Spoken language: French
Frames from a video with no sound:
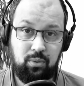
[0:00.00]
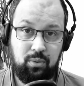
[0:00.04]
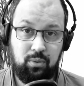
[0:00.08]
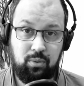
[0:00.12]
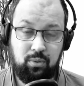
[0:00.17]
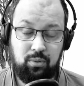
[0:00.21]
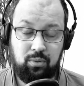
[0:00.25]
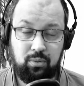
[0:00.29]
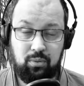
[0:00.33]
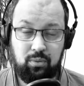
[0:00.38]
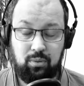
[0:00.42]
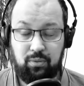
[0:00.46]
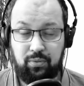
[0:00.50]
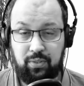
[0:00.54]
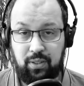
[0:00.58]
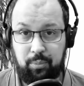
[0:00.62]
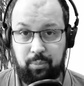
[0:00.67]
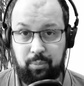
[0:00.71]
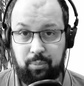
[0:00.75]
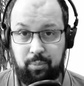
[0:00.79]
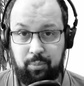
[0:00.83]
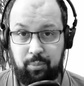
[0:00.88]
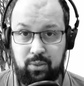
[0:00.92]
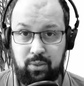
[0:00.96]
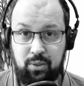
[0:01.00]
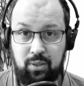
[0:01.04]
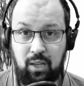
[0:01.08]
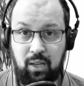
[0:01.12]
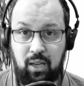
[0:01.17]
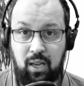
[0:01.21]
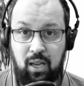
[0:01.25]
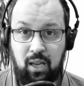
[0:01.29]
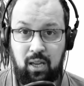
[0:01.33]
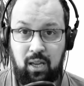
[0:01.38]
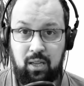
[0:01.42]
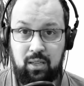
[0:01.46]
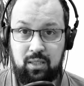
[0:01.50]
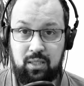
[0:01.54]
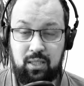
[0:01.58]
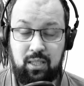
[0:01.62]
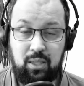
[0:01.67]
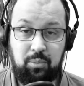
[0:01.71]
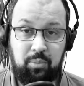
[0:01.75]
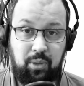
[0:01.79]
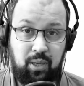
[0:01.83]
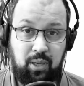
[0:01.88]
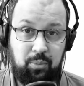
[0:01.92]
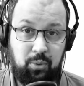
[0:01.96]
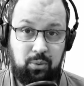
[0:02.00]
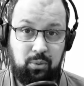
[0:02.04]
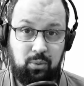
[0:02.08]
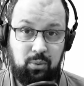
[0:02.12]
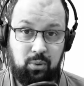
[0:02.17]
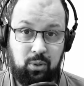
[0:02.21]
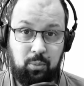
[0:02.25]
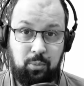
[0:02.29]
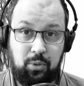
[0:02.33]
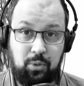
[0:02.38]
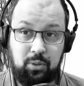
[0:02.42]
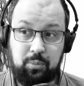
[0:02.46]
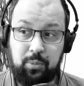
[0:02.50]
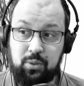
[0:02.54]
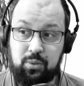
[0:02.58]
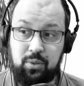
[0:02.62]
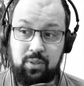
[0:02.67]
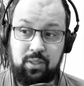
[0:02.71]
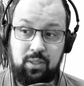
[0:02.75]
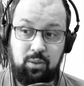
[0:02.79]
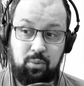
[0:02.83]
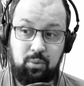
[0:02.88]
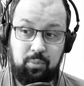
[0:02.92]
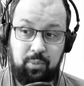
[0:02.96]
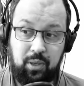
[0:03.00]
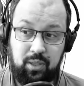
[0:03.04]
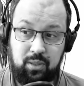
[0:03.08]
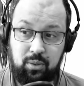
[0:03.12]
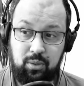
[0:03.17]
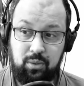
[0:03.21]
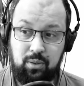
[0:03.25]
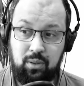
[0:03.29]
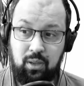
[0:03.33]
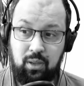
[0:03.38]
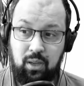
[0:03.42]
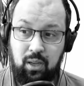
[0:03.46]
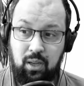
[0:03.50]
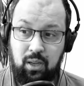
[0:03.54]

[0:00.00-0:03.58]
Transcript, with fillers: qu fait la personne, c'est hyper important de comprendre parce que si une personne,